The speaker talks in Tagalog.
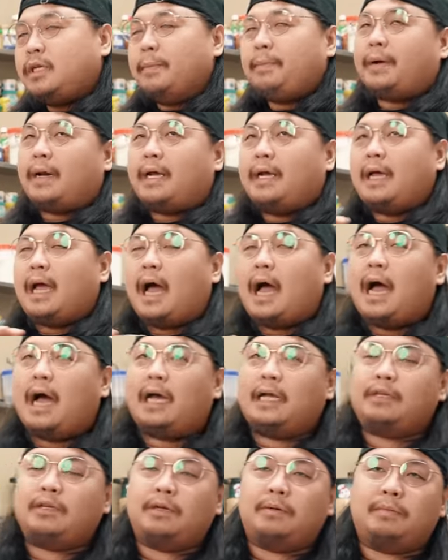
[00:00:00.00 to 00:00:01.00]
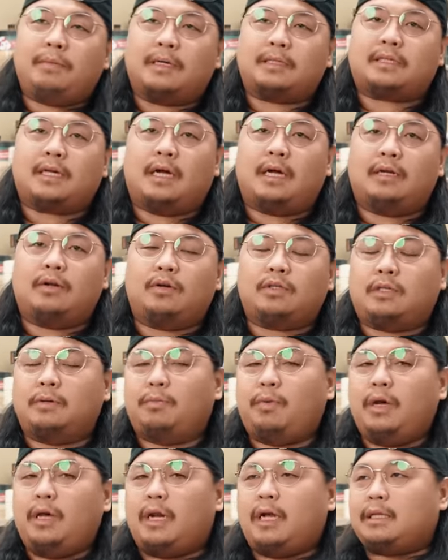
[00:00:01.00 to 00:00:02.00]
syempre, ihahain yung iba sa Noche
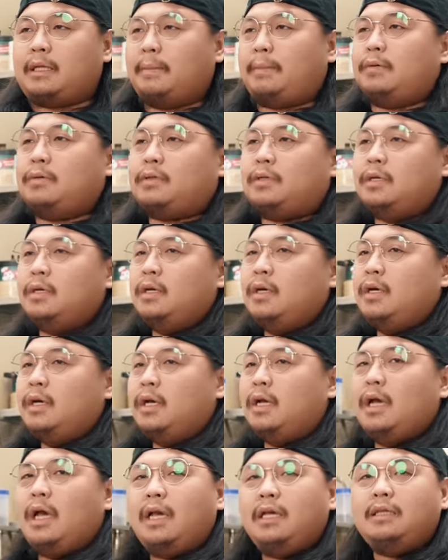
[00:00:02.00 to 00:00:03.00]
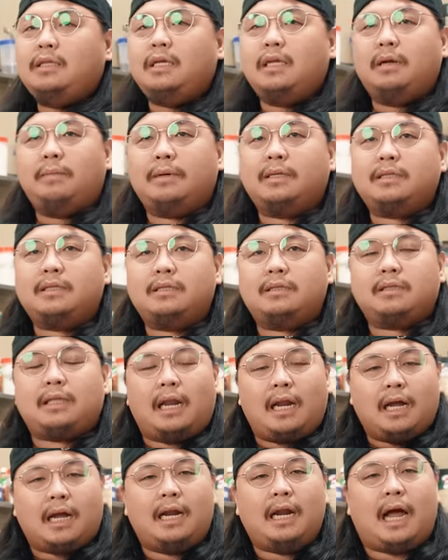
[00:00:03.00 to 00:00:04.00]
Buena. Tapos, eh, hindi naman
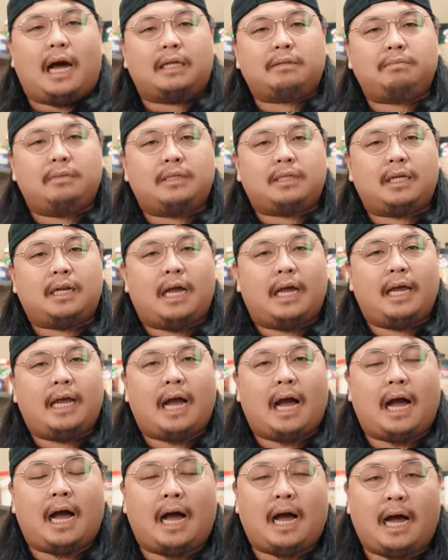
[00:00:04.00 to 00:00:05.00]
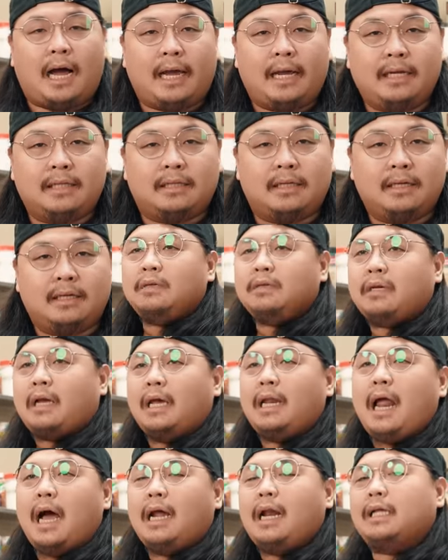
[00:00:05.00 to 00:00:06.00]
talaga lahat minsan na ihahain.
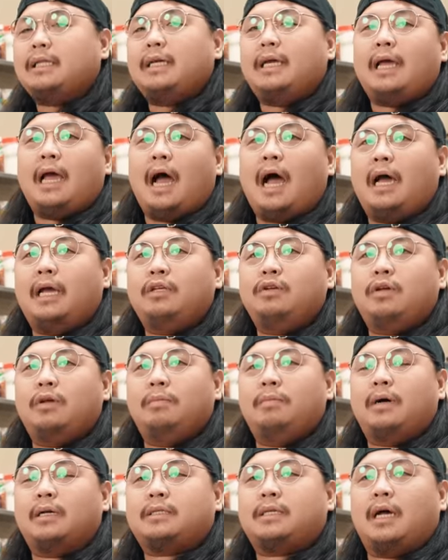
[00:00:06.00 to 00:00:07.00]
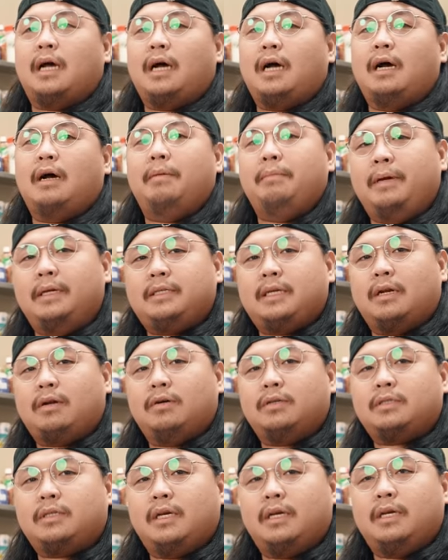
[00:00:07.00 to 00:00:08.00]
Kailangan natin ihahain yung iba sa
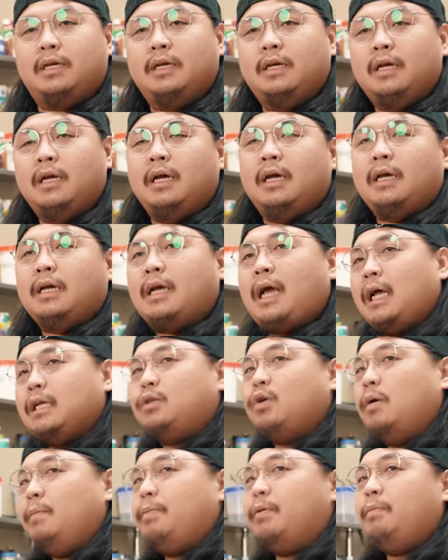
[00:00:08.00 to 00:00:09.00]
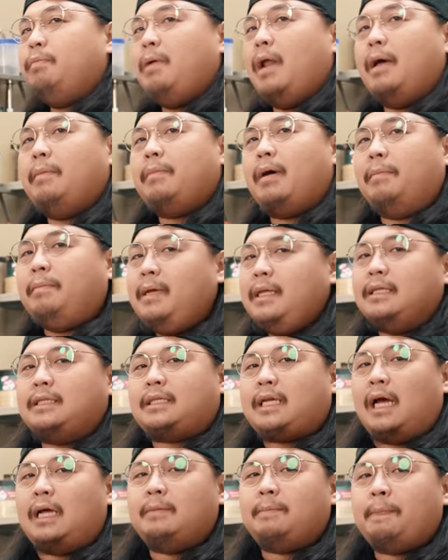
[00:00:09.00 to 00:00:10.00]
Medianoche. Kaso ang problema,
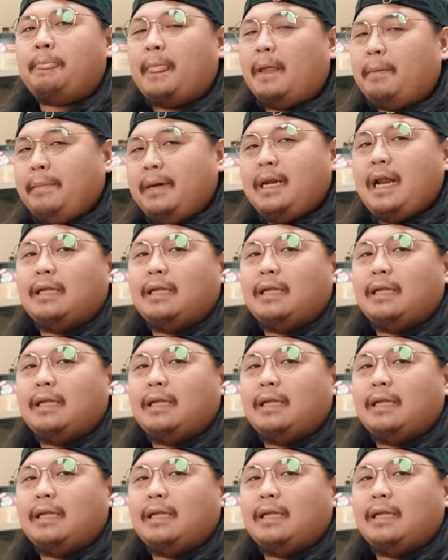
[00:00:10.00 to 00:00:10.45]
minsan may